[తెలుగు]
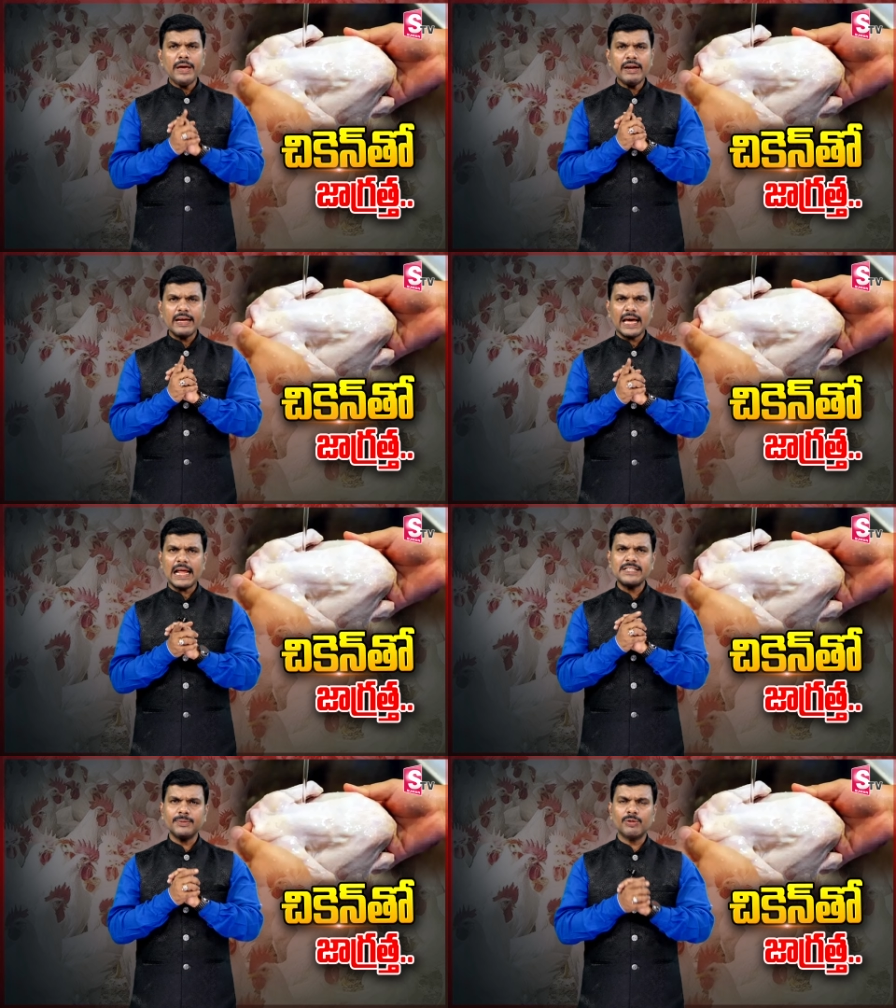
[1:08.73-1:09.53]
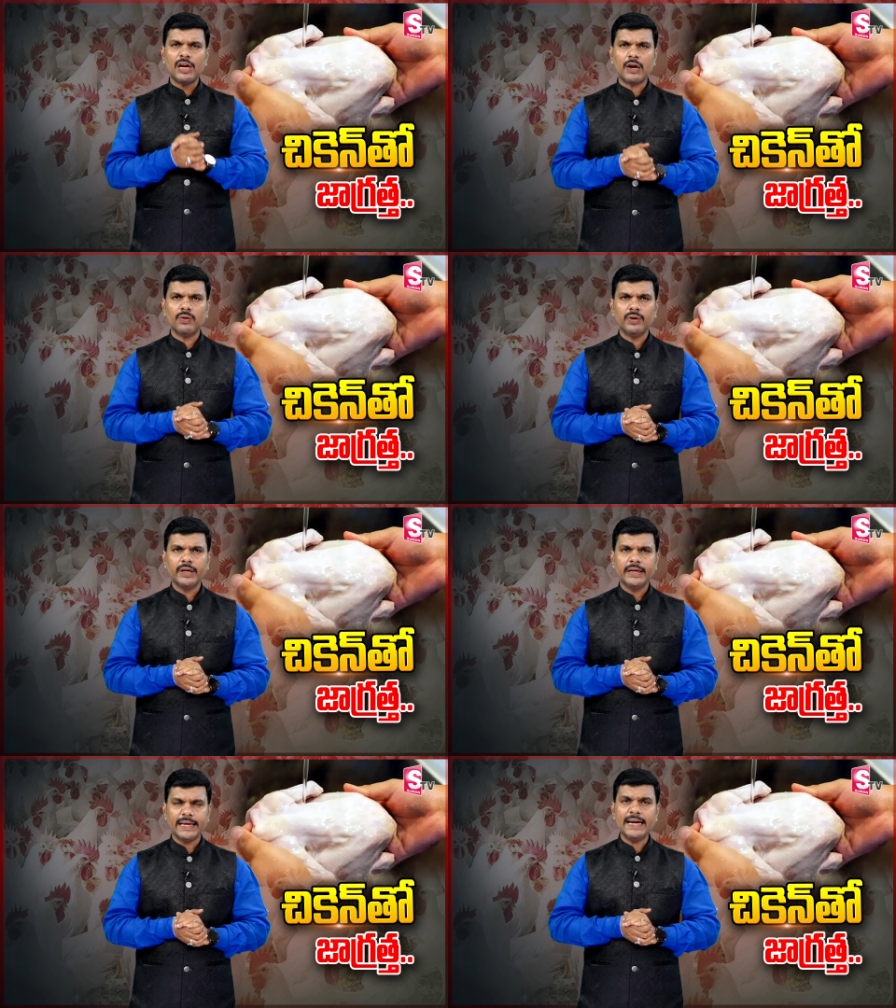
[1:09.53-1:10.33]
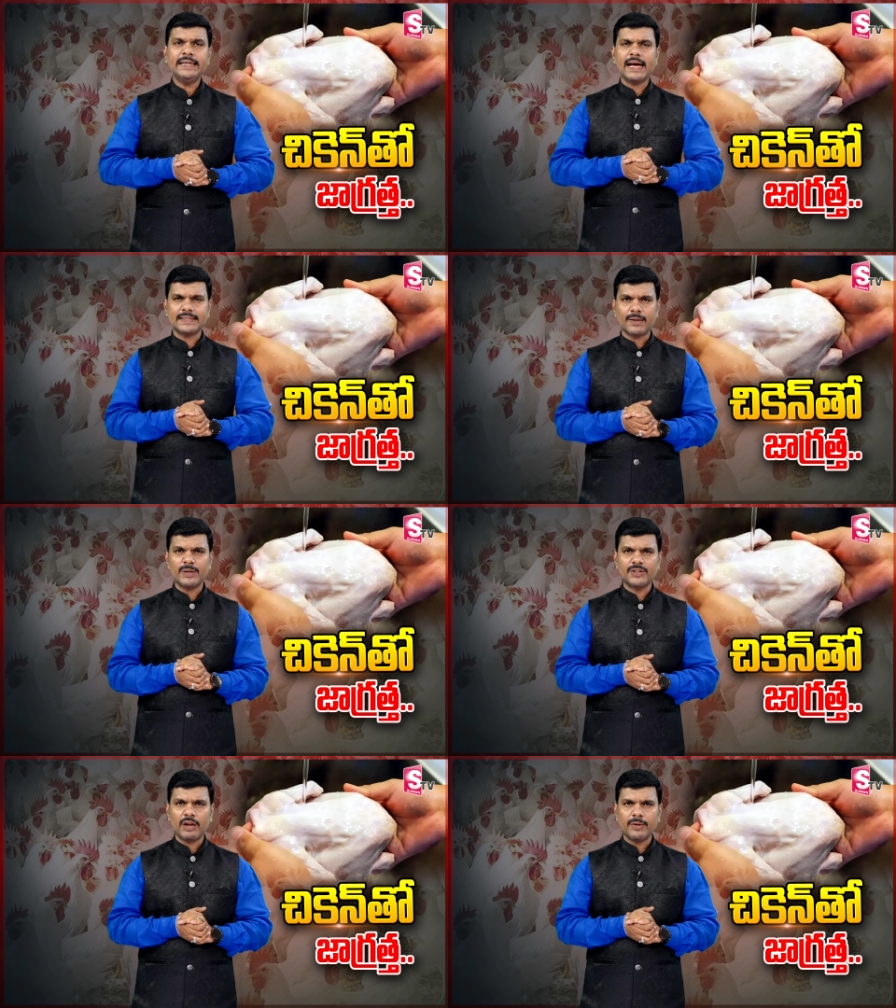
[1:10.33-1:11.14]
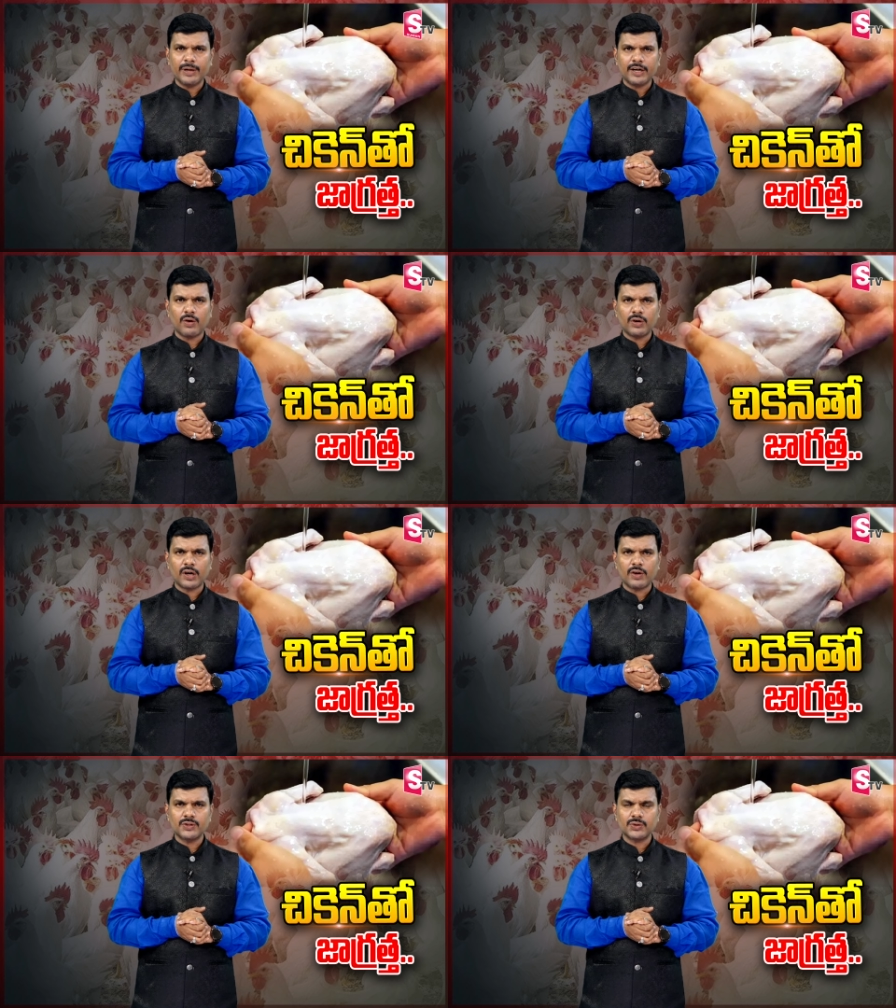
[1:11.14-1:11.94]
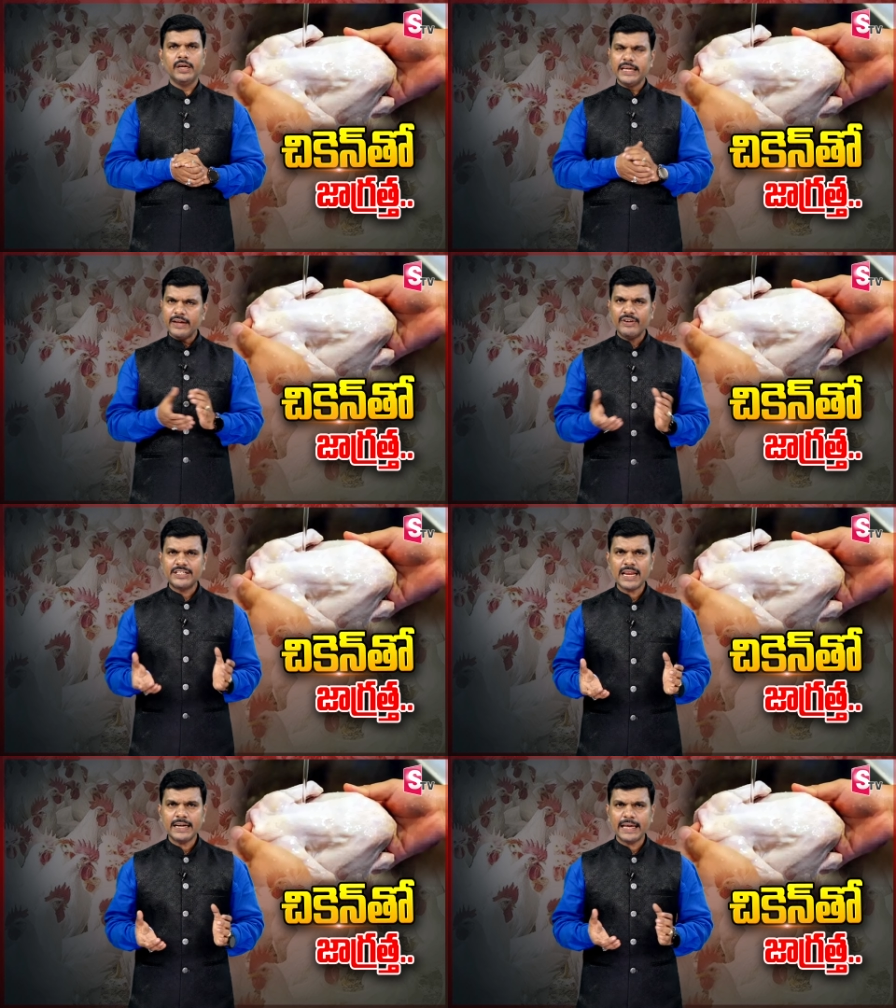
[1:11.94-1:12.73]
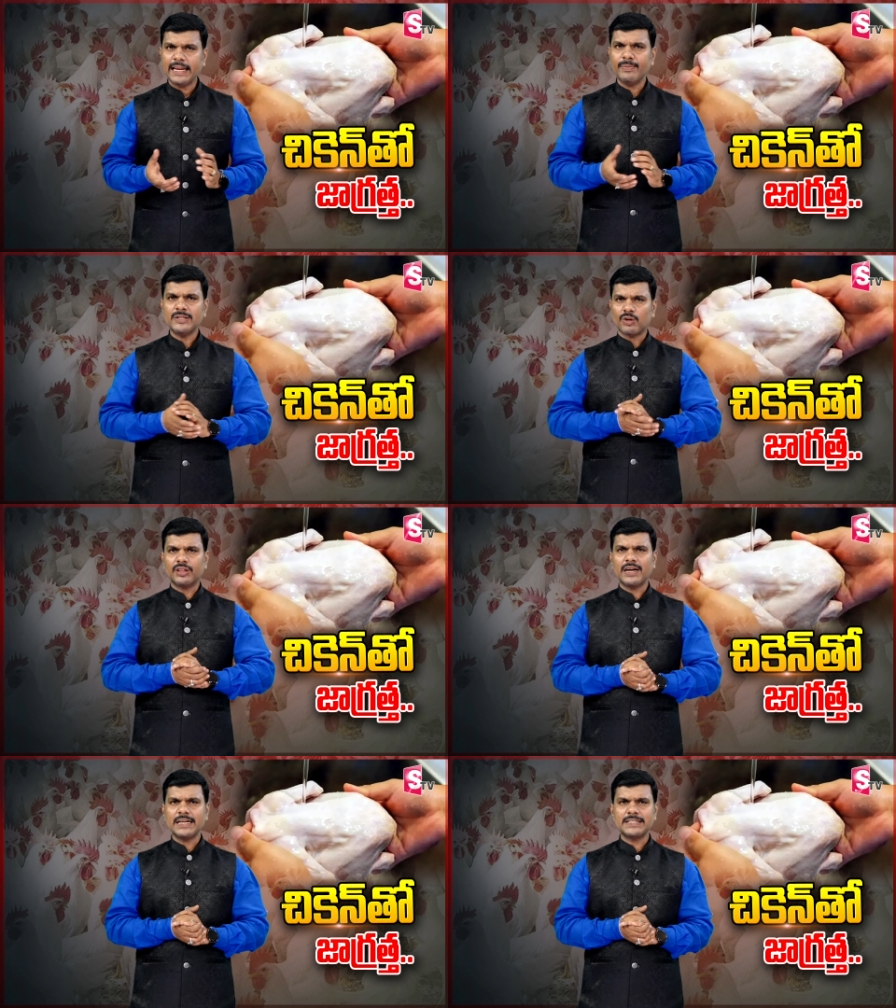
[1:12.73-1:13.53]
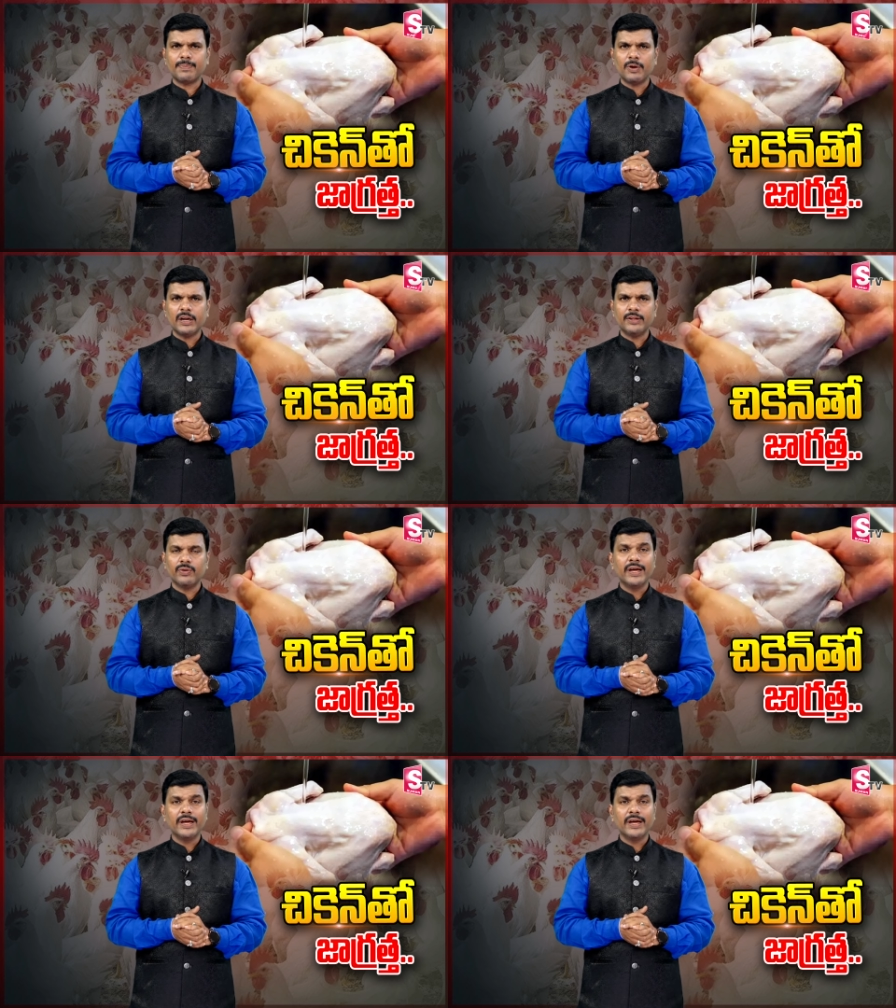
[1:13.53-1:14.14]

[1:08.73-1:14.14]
మీరు ఎలా చెబుతున్నారు ఏంటి ఆ సమస్యలని మీకు డౌట్ రావచ్చు ఈ విషయాన్ని నేనేమి సొంతంగా చెప్పడం లేదు